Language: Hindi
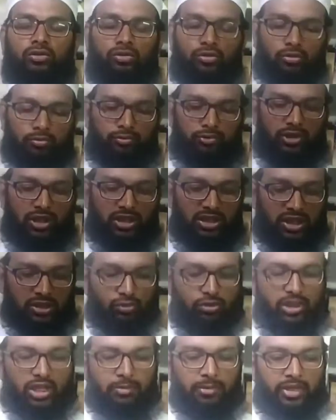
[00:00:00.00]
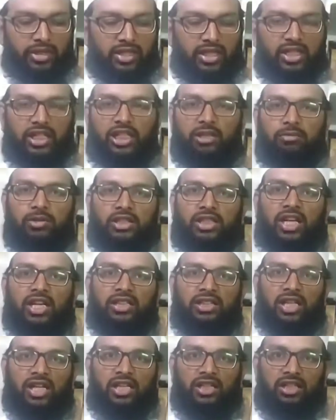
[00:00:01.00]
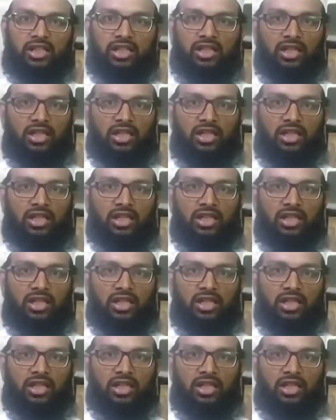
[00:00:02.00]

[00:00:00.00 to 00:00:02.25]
तो मुझे ज़रूर कमेंट करके बताएं ताकि